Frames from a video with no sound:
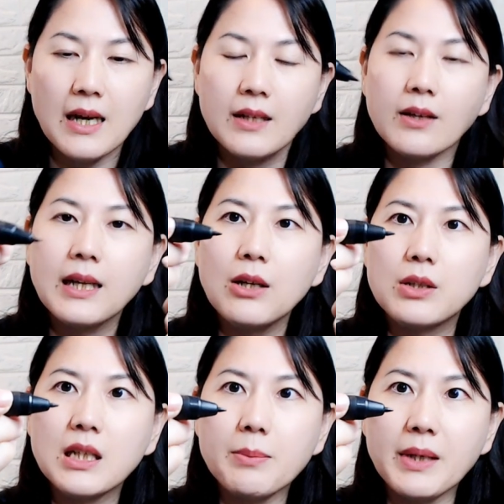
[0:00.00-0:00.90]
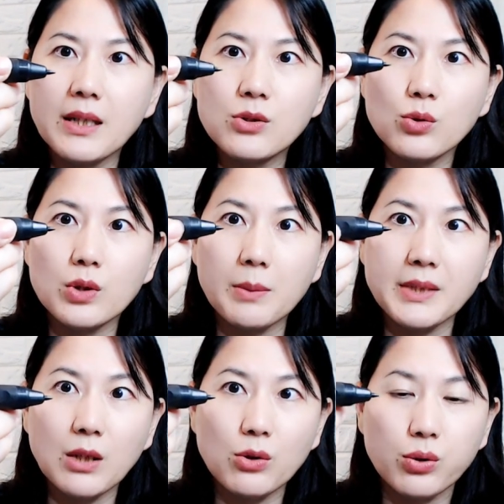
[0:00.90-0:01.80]
然后它有特别的做的比
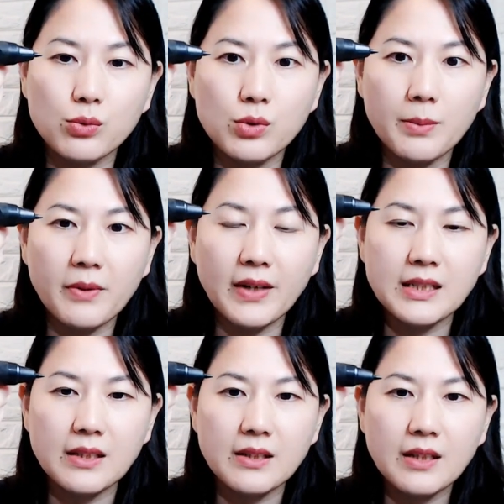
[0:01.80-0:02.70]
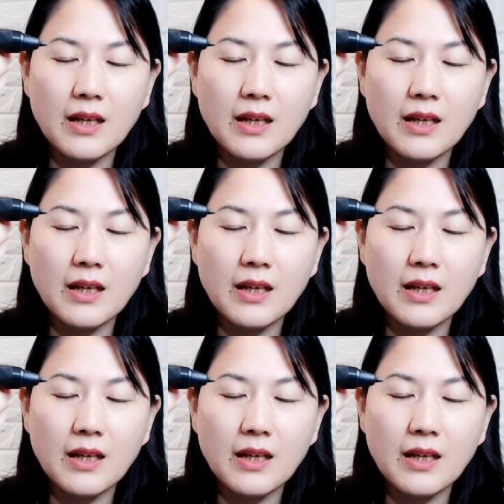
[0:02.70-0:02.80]
较凸，你有没有发现？